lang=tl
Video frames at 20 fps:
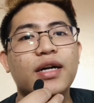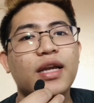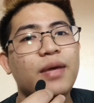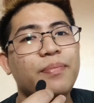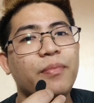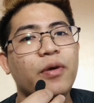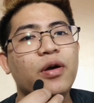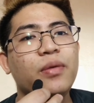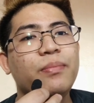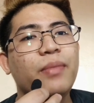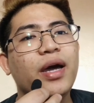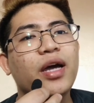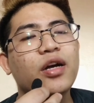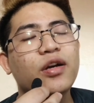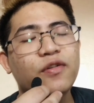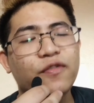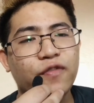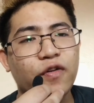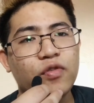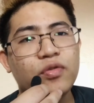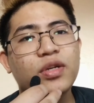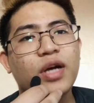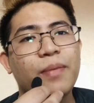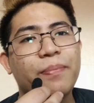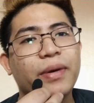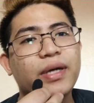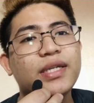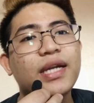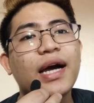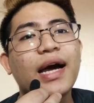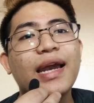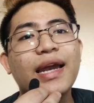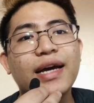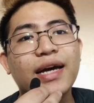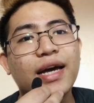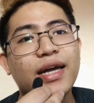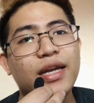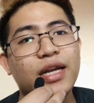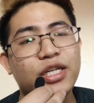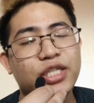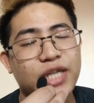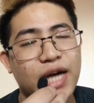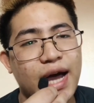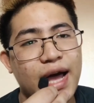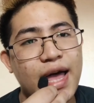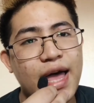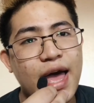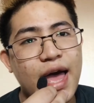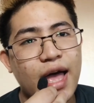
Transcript: clip-on microphone kapag nakalagay na siya